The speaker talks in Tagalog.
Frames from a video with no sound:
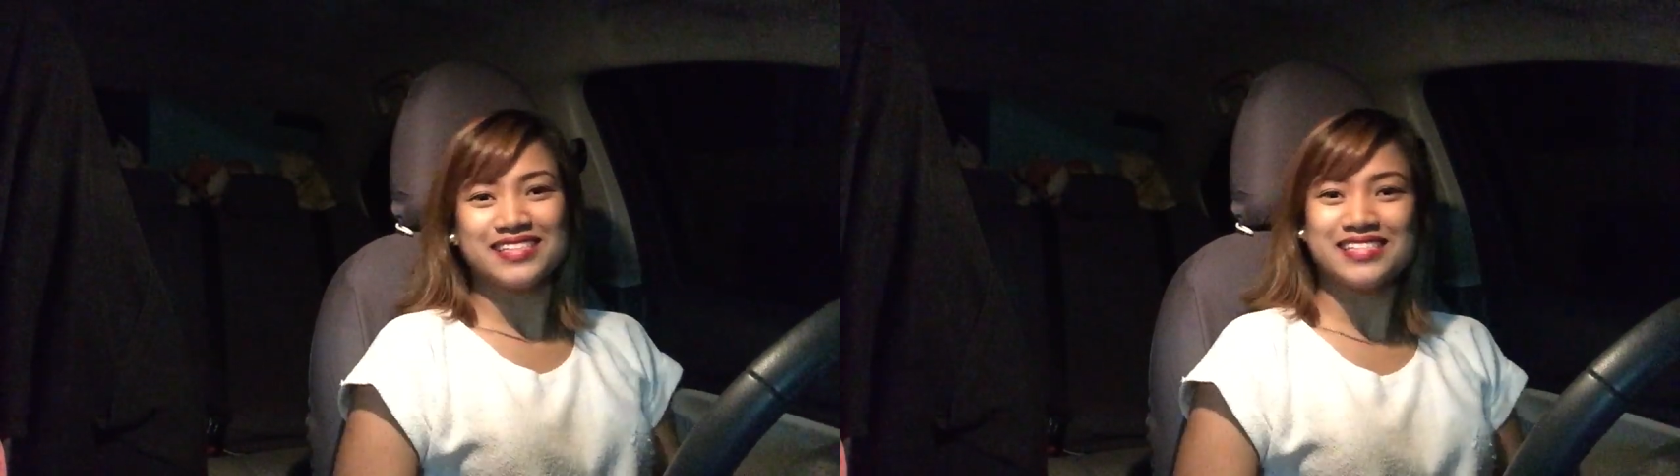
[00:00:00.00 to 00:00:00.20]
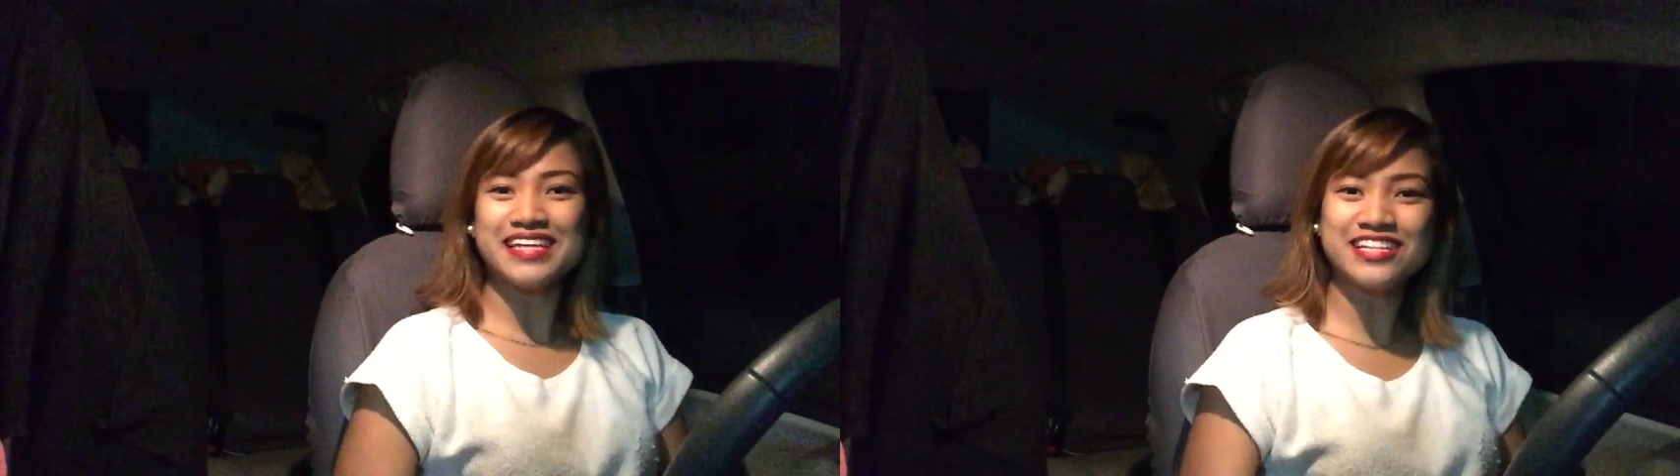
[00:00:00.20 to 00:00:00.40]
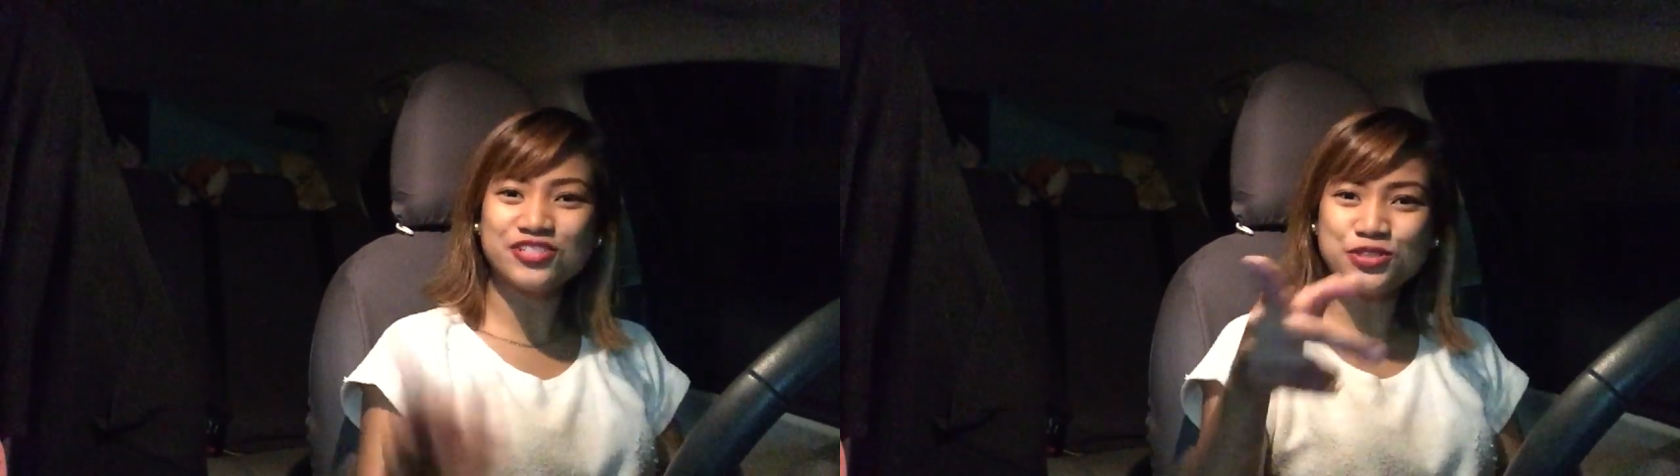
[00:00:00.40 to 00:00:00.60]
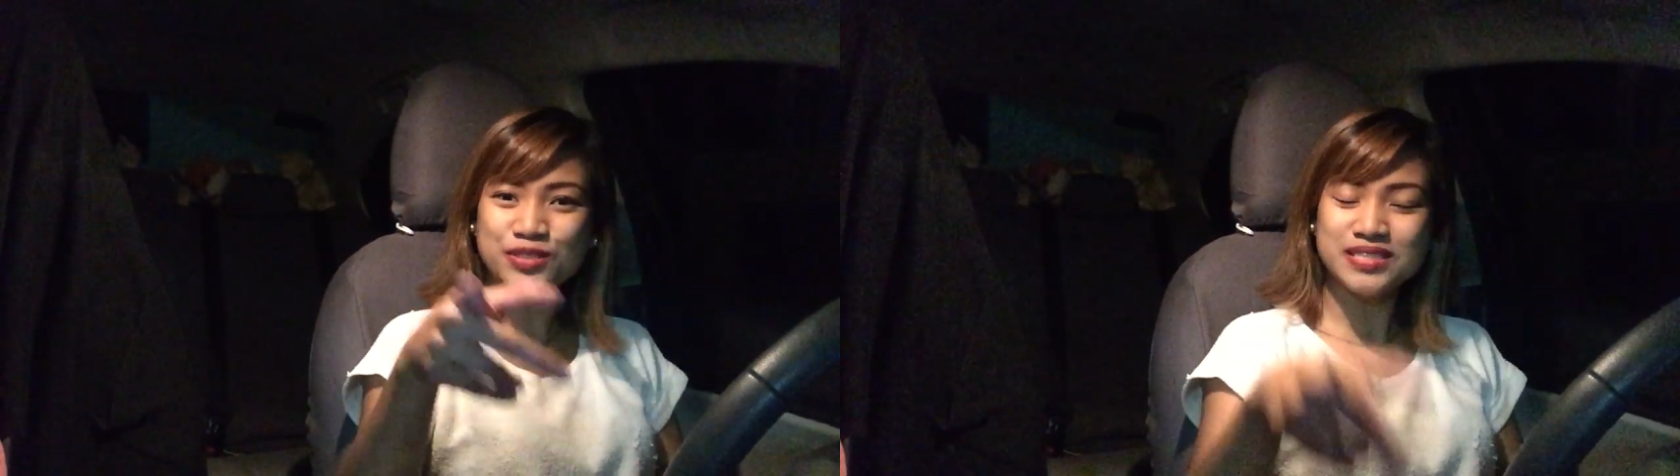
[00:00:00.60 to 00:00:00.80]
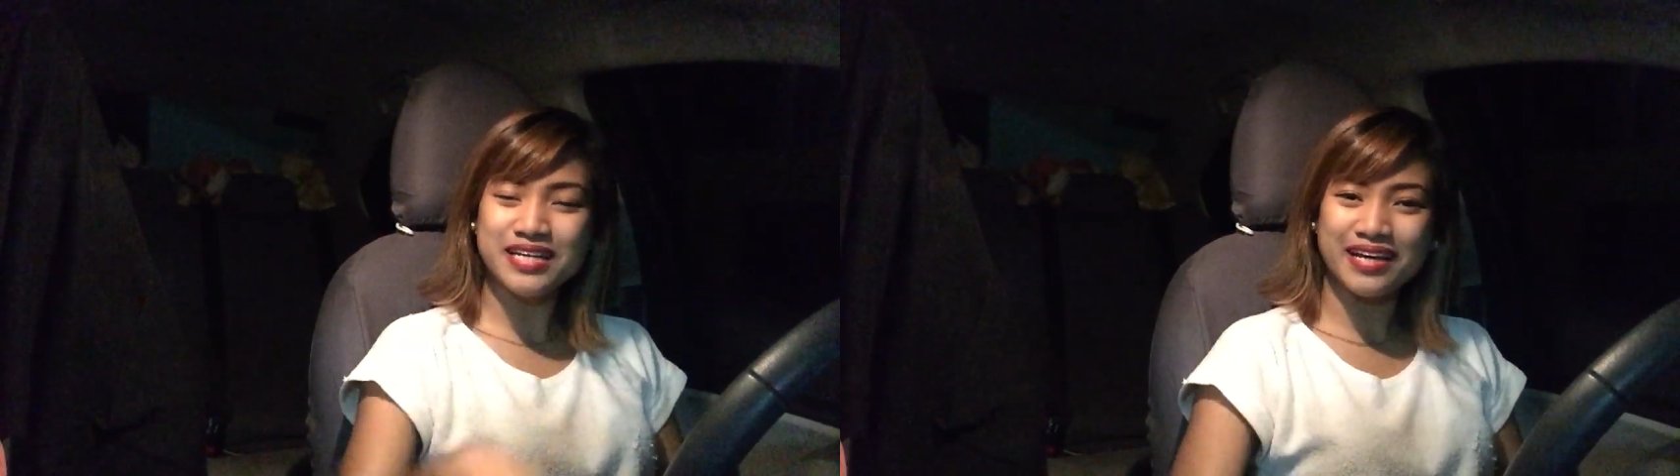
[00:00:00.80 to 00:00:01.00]
Stay
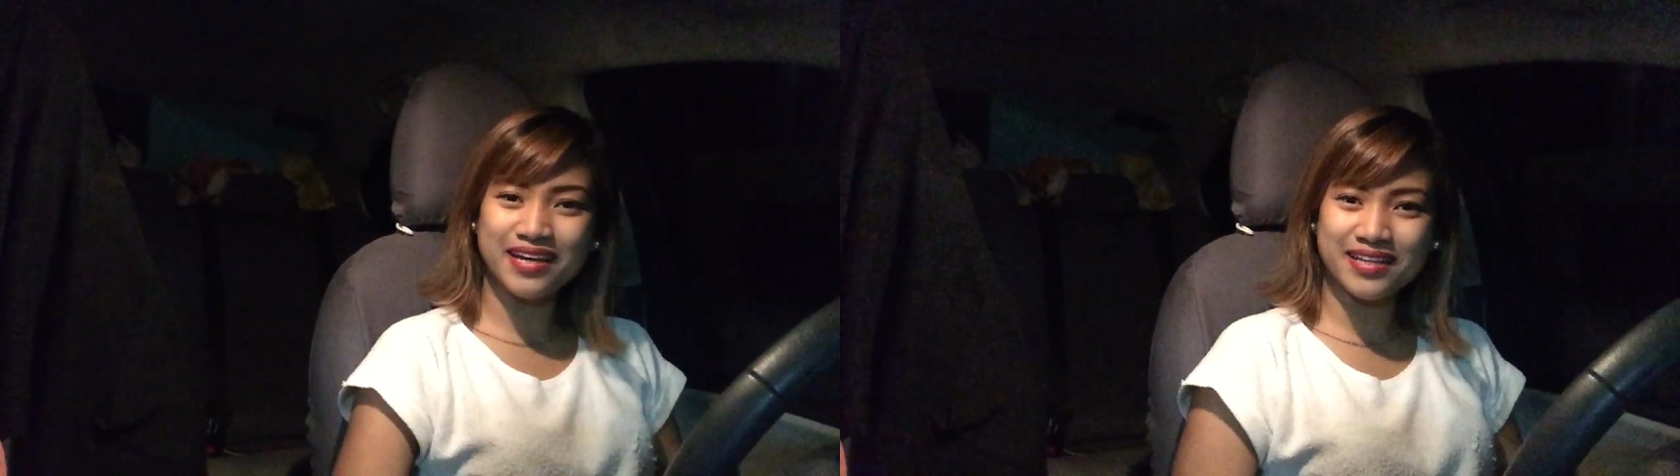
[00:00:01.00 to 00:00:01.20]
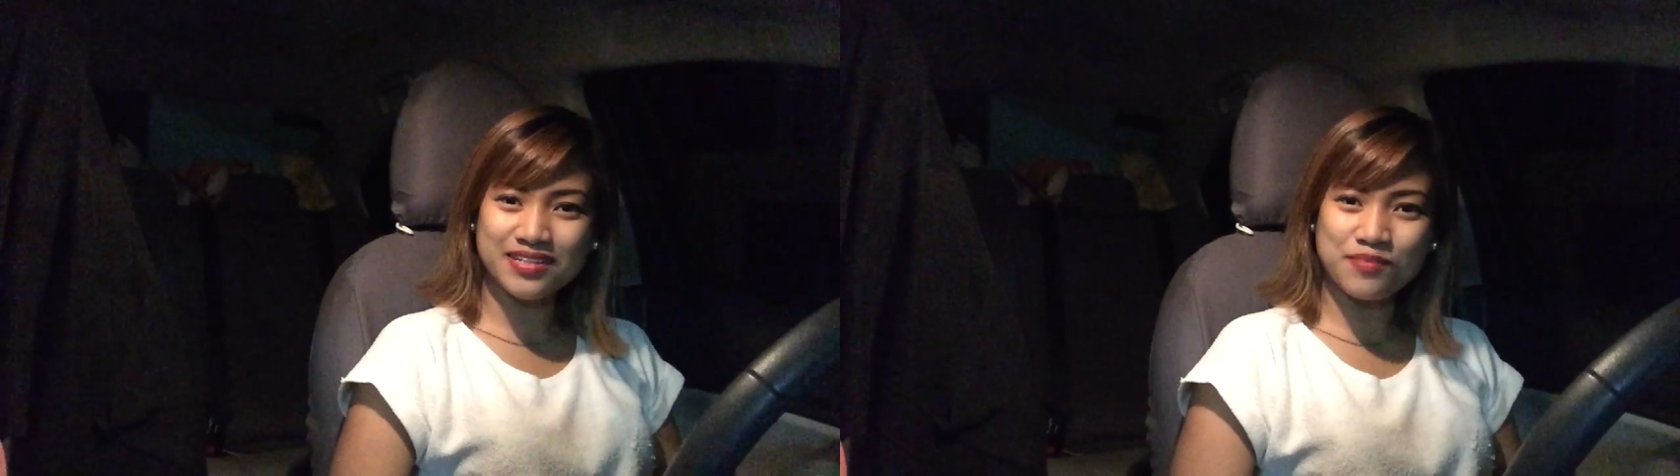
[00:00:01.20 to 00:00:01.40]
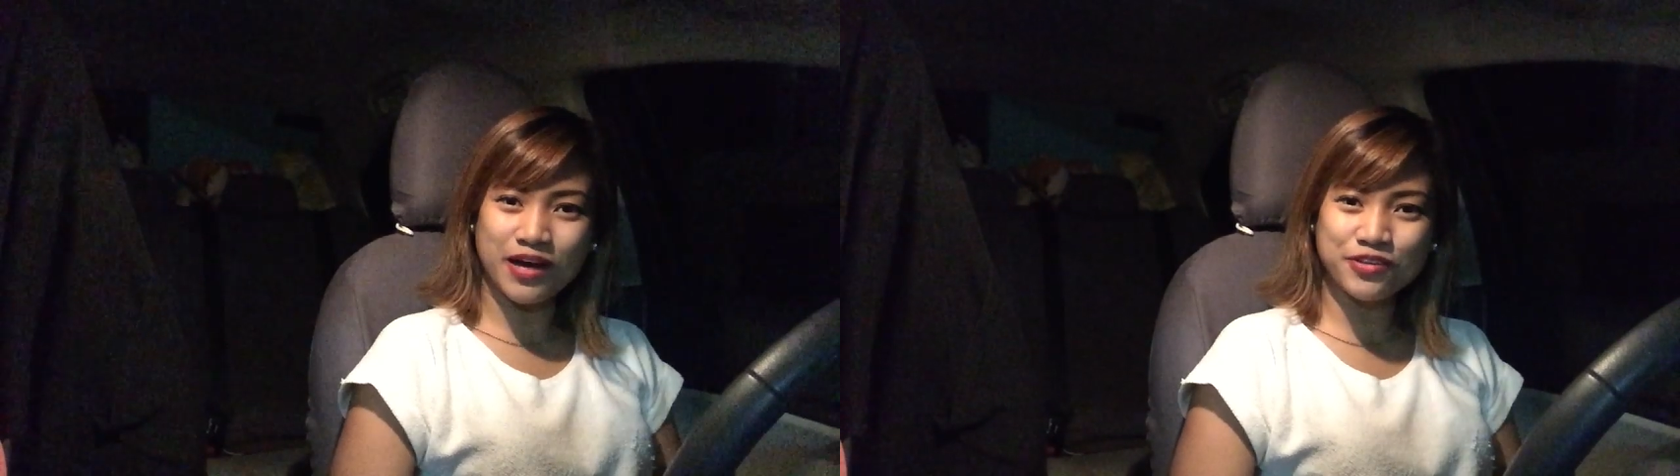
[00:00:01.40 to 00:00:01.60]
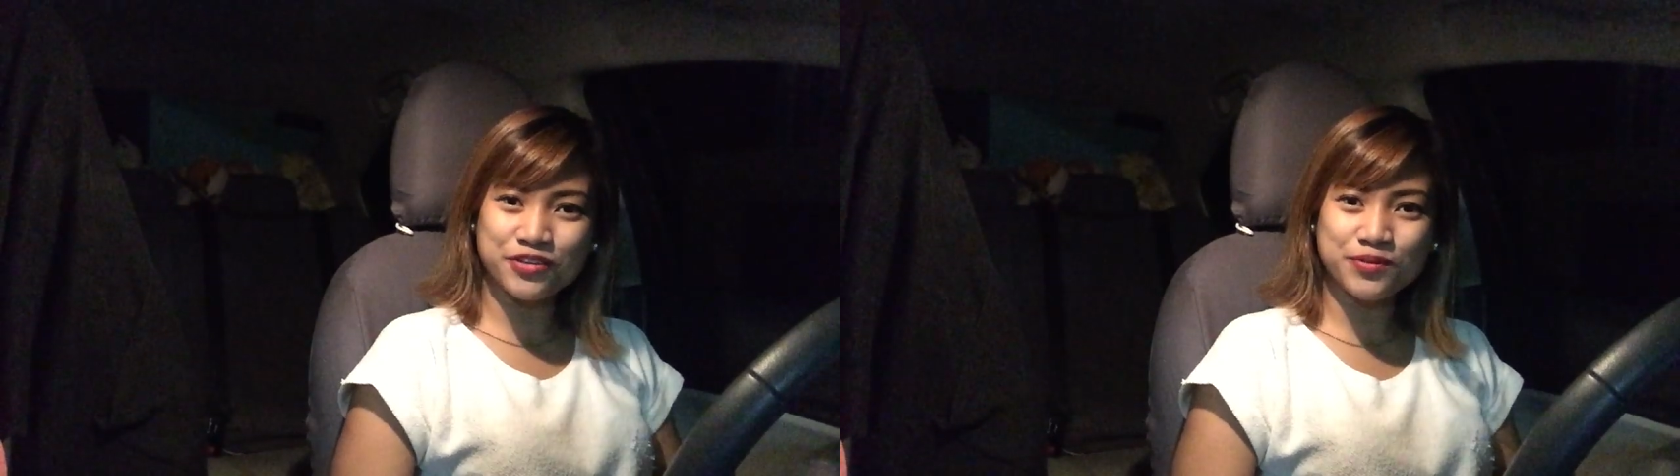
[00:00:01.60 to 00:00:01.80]
tuned and abangan nyo